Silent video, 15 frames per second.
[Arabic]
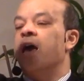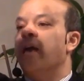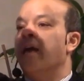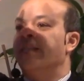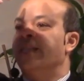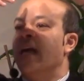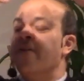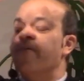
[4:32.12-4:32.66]

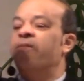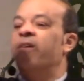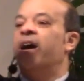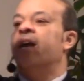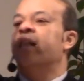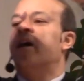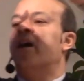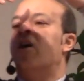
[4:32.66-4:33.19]
دفع
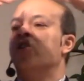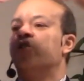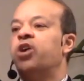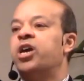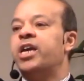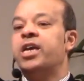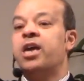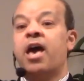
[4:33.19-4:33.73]

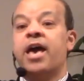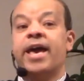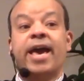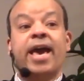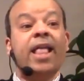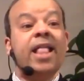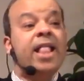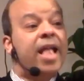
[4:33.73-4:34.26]
الخطية
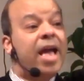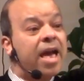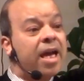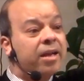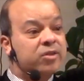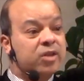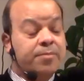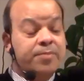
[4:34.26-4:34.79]
إلا
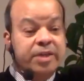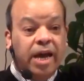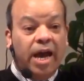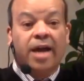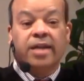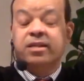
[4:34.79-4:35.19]
ذبيحة